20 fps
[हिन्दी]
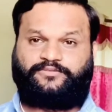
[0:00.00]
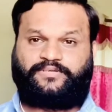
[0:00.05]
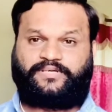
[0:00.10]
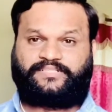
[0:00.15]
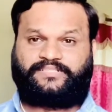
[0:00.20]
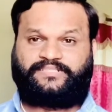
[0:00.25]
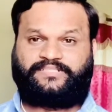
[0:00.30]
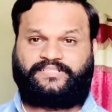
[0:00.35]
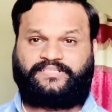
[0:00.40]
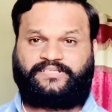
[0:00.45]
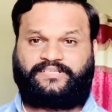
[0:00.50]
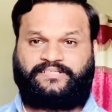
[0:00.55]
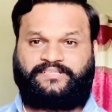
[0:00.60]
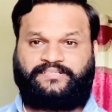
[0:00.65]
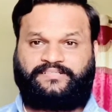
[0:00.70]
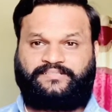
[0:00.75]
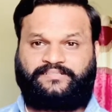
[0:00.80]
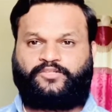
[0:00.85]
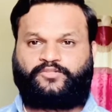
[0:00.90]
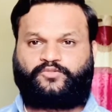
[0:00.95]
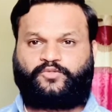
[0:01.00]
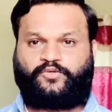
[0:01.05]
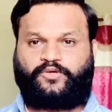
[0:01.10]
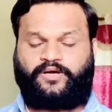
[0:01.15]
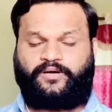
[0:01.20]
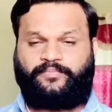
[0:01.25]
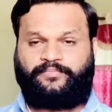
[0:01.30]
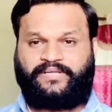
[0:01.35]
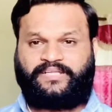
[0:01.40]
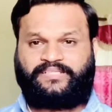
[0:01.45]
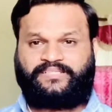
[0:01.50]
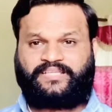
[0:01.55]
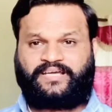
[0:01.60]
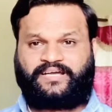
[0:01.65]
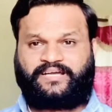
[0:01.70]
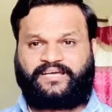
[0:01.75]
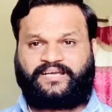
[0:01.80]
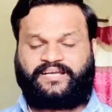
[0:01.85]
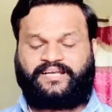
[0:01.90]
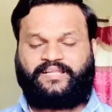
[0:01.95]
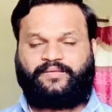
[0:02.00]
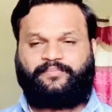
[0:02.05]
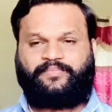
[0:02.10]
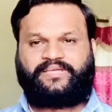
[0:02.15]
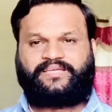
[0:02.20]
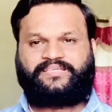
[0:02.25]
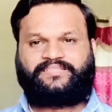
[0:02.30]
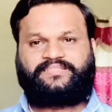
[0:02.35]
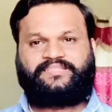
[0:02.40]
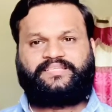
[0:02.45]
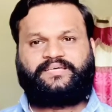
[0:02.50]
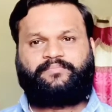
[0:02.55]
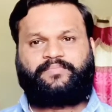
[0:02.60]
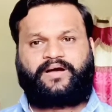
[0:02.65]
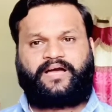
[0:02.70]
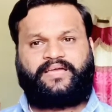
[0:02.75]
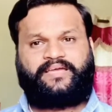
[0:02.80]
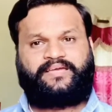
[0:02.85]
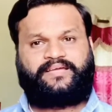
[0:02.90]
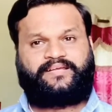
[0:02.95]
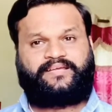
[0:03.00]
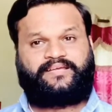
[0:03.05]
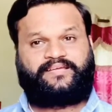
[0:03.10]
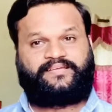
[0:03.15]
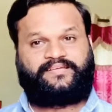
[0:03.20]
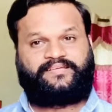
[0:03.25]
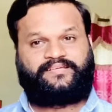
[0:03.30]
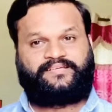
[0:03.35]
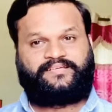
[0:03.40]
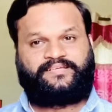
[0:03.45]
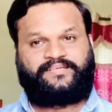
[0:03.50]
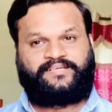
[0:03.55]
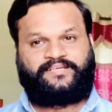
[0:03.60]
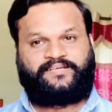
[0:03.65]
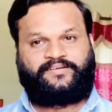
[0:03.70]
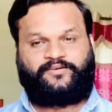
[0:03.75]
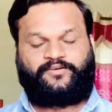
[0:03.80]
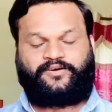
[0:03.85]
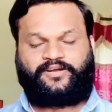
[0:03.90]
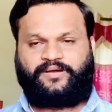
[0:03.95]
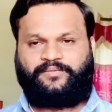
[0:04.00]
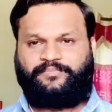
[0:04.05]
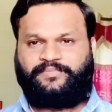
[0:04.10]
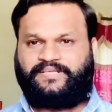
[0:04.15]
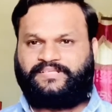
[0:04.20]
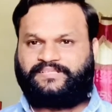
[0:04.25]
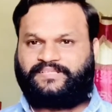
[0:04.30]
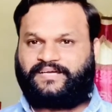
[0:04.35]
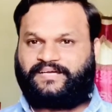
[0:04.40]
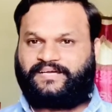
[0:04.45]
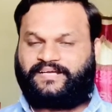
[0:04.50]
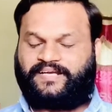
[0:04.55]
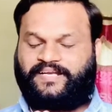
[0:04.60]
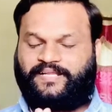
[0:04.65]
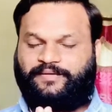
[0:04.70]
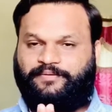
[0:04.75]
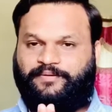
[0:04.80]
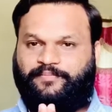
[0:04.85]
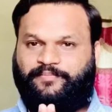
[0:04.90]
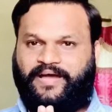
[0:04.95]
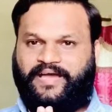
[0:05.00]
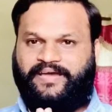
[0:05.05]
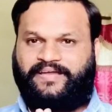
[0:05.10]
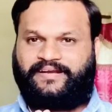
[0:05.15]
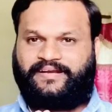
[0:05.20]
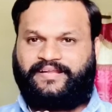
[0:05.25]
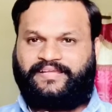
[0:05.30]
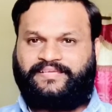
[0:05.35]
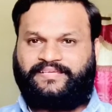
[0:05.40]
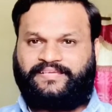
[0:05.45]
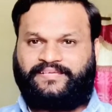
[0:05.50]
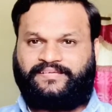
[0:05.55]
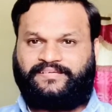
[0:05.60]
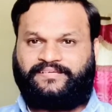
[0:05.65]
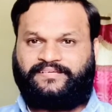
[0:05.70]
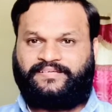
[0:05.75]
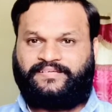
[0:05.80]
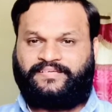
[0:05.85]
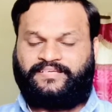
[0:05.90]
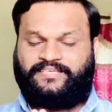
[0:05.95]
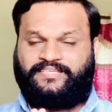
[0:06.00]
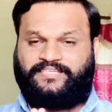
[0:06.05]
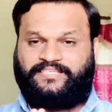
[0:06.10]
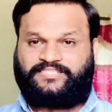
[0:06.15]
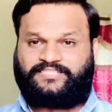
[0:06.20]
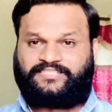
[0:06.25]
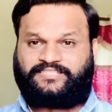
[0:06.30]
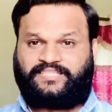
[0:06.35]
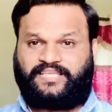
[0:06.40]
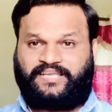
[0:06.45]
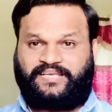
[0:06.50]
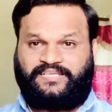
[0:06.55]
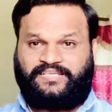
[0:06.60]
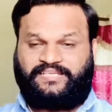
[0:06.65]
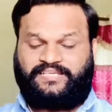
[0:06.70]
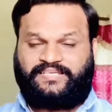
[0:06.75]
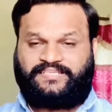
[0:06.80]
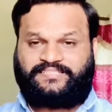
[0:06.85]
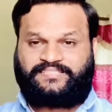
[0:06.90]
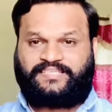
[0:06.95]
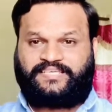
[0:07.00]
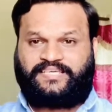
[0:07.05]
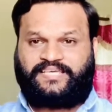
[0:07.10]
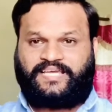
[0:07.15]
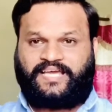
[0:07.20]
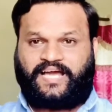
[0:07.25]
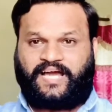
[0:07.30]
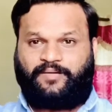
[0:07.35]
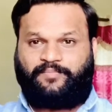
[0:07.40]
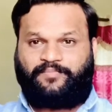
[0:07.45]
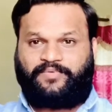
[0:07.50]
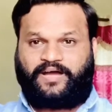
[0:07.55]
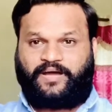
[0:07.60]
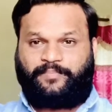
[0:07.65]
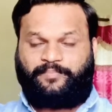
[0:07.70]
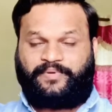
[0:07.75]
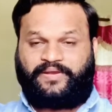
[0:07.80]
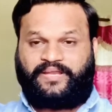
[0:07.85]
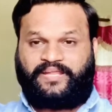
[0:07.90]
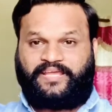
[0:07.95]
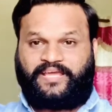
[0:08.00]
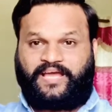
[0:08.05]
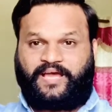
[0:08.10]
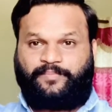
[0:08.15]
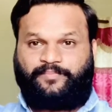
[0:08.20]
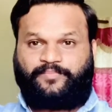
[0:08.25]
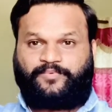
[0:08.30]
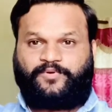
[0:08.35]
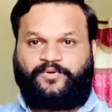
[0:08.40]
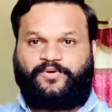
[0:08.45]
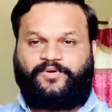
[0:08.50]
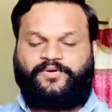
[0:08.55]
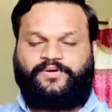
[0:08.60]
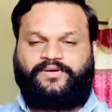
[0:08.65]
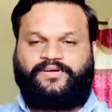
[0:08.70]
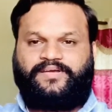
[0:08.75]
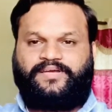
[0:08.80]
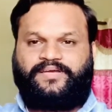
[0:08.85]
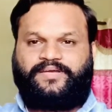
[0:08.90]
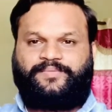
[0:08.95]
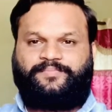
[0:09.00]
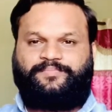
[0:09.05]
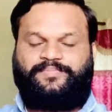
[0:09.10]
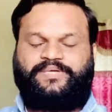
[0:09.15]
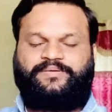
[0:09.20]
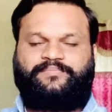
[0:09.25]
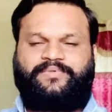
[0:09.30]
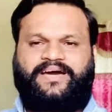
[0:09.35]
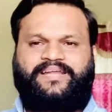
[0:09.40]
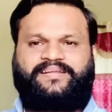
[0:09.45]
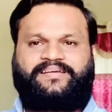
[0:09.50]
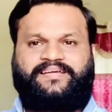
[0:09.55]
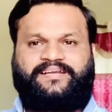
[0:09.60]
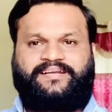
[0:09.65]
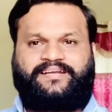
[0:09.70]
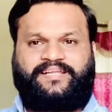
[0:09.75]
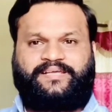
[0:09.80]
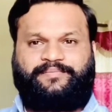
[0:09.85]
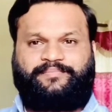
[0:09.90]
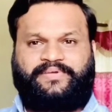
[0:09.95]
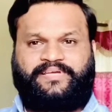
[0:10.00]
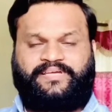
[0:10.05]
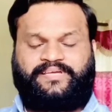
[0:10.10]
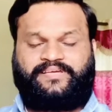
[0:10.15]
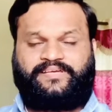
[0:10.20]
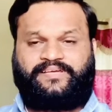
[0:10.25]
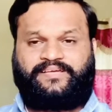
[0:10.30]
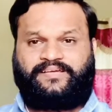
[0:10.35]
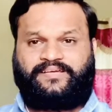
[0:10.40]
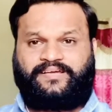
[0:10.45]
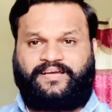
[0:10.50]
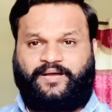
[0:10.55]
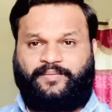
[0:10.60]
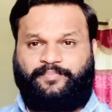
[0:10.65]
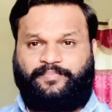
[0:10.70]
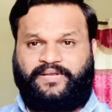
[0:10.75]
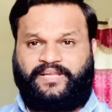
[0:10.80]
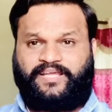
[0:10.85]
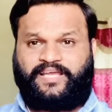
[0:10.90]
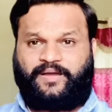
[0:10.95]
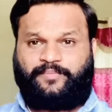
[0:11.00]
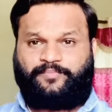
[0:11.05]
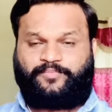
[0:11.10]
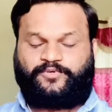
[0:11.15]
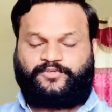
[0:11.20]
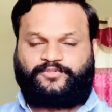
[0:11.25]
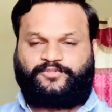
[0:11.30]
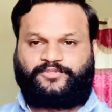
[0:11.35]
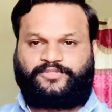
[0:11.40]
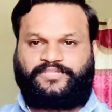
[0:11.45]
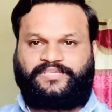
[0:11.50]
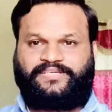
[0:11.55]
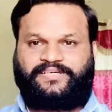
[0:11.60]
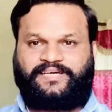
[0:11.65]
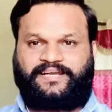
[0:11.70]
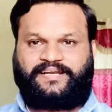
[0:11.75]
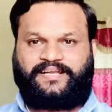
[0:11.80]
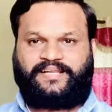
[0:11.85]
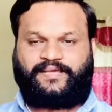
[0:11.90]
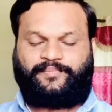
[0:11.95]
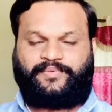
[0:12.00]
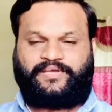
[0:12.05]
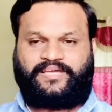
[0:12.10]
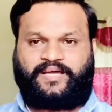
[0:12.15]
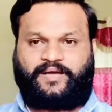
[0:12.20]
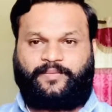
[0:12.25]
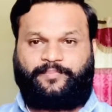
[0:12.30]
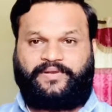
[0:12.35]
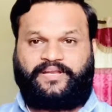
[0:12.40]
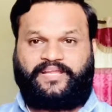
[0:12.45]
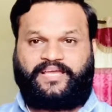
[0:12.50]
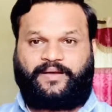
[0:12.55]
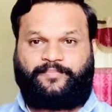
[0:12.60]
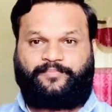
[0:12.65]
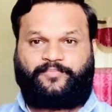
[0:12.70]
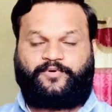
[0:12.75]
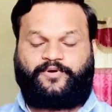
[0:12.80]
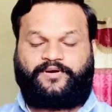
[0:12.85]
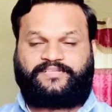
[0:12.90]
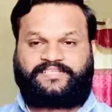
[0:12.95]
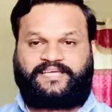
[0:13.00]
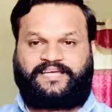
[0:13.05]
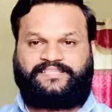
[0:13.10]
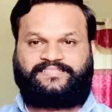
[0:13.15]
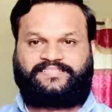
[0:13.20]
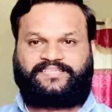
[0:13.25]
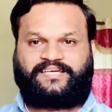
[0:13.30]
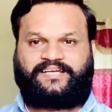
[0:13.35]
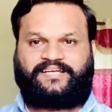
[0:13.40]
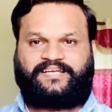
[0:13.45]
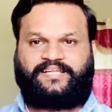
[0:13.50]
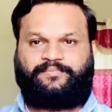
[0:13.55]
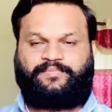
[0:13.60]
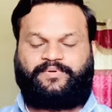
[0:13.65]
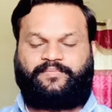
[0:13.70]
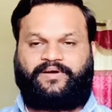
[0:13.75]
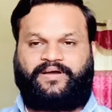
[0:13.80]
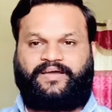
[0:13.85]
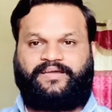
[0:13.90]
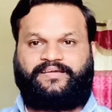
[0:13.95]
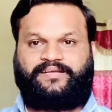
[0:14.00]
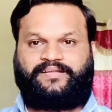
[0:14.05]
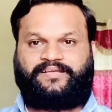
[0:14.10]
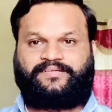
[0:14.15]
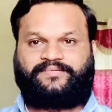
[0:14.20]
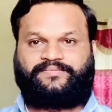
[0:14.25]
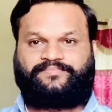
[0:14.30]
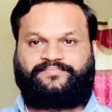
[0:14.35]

कर दिया तो हम निंदा करने में कितने माहिर हैं और हम निंदा करने में माहिर नहीं हैं इस तरीके से हम अपने आप को बीमार करने में अपने आप को दुखी करने में अपने आप को अशांत करने में माहिर हैं